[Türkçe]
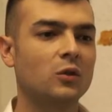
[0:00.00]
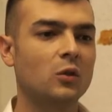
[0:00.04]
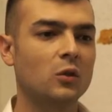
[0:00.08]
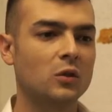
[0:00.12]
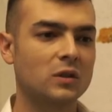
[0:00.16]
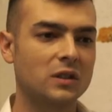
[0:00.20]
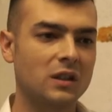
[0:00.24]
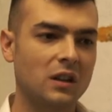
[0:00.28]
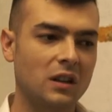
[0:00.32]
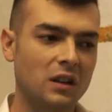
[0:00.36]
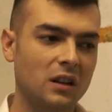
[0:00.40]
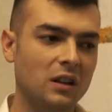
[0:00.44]

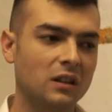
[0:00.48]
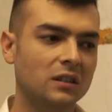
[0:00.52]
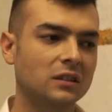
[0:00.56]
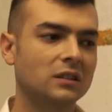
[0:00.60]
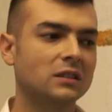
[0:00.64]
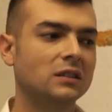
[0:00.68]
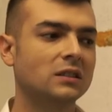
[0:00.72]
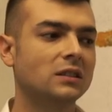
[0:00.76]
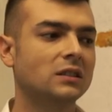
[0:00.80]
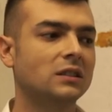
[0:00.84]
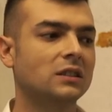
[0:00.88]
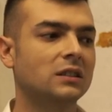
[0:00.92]
görsel
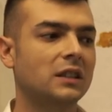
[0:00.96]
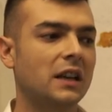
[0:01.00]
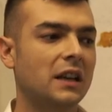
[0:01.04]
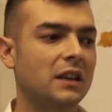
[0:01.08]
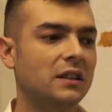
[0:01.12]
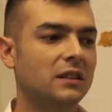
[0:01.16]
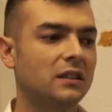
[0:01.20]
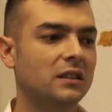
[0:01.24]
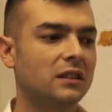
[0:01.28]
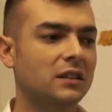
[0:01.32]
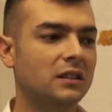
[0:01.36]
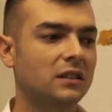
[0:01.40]
algınız,
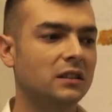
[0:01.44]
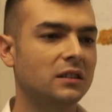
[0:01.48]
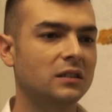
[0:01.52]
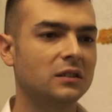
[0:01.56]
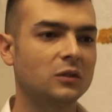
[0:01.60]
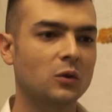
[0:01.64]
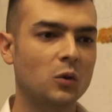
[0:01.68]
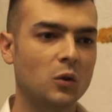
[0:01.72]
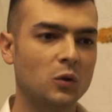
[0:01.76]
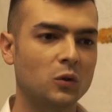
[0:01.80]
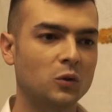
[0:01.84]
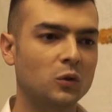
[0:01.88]
kendi
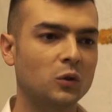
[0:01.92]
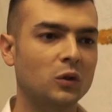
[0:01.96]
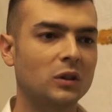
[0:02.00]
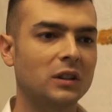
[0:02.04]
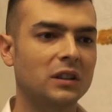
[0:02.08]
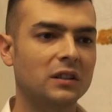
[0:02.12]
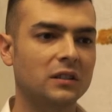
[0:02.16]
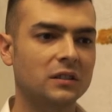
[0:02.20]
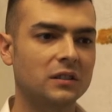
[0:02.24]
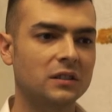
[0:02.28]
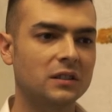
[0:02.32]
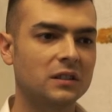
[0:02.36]
tabii,
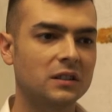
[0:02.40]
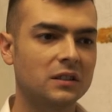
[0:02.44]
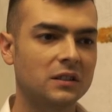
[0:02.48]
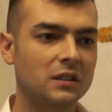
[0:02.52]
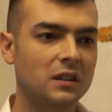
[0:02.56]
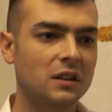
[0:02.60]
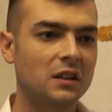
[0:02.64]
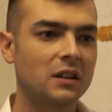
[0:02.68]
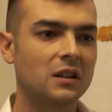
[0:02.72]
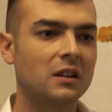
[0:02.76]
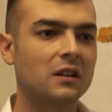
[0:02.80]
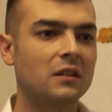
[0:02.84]
gördükleriniz
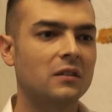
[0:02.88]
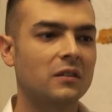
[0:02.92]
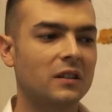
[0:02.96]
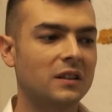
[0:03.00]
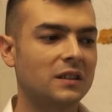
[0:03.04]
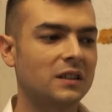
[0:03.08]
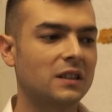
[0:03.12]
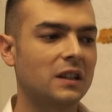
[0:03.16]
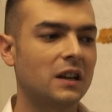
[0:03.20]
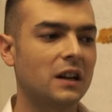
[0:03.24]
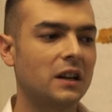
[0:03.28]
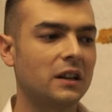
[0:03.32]
tabii.
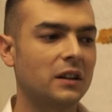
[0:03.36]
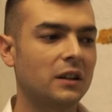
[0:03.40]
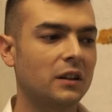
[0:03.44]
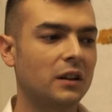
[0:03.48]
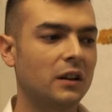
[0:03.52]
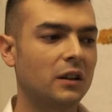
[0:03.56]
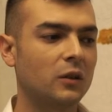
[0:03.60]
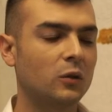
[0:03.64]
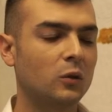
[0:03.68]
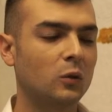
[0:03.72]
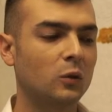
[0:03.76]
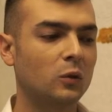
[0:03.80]

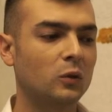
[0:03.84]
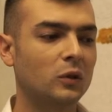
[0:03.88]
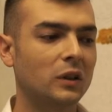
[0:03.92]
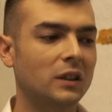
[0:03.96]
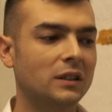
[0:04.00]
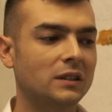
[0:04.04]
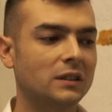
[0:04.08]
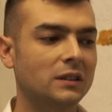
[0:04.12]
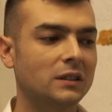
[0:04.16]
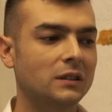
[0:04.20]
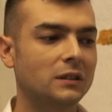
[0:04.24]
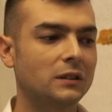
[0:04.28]
vesaireyle oluyor
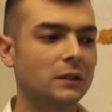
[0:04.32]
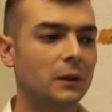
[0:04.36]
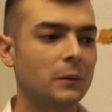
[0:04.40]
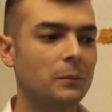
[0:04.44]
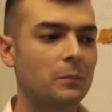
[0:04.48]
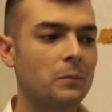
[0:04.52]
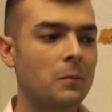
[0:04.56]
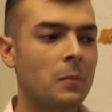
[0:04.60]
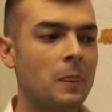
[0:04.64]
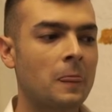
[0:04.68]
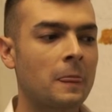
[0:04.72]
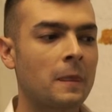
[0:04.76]
aslında.
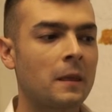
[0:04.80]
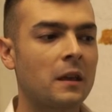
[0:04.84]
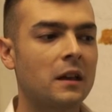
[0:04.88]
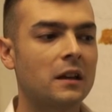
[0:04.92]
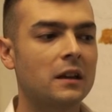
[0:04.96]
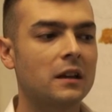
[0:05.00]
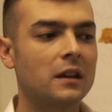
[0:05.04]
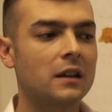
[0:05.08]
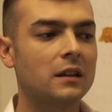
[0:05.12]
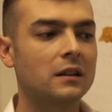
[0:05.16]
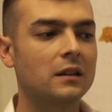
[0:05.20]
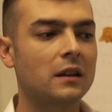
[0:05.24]

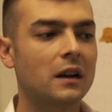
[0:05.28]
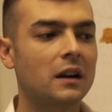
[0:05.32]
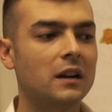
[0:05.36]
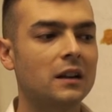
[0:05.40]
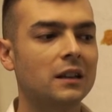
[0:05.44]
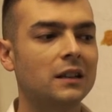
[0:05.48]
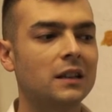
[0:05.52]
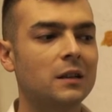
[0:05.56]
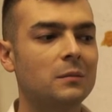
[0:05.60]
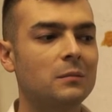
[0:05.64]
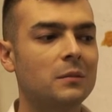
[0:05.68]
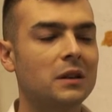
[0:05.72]
Ee,
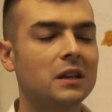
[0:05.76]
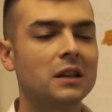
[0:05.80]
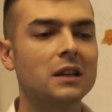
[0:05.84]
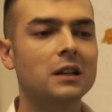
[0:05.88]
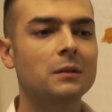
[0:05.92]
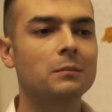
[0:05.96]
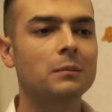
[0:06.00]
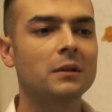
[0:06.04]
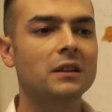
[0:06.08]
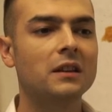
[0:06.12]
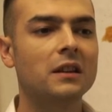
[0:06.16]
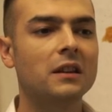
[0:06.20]
akademiye
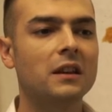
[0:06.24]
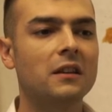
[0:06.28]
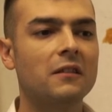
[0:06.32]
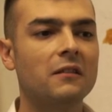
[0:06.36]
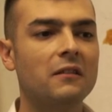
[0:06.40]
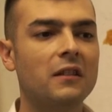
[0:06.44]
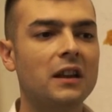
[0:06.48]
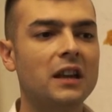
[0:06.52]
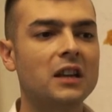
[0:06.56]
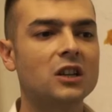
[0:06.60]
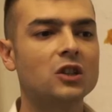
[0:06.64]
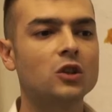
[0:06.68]
gitmeden
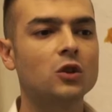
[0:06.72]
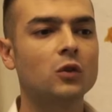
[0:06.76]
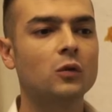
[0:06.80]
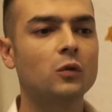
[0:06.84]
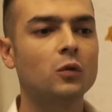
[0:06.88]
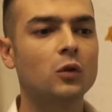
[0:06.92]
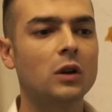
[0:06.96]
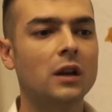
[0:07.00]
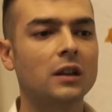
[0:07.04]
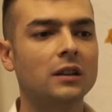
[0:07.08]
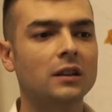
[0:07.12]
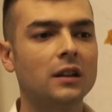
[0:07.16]
evvel
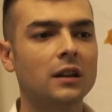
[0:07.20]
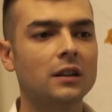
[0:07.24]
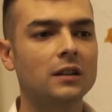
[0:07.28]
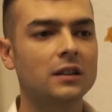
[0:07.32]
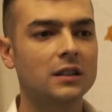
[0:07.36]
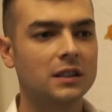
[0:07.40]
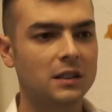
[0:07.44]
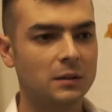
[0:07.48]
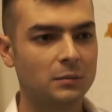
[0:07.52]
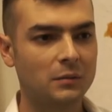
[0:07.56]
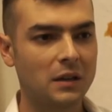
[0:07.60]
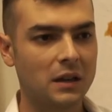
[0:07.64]
Eşref Üren'den
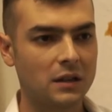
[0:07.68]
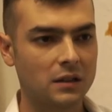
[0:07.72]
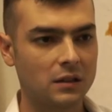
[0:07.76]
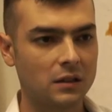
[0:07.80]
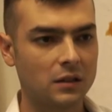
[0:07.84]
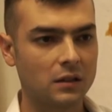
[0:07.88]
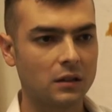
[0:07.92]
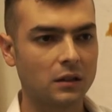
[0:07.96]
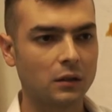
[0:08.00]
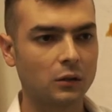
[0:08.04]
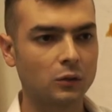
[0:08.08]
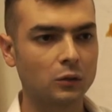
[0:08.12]
resim
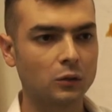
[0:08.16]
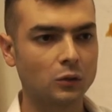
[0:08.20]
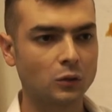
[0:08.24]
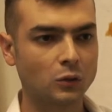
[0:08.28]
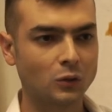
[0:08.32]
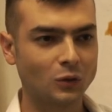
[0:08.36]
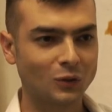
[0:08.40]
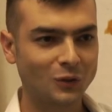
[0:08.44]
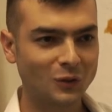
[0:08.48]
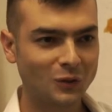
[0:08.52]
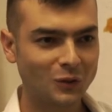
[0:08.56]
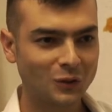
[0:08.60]
dersleri
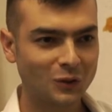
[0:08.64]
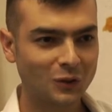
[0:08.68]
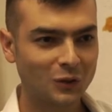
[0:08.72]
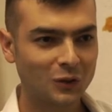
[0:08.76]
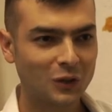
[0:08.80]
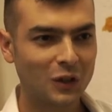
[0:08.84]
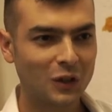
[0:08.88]
alıyorsunuz.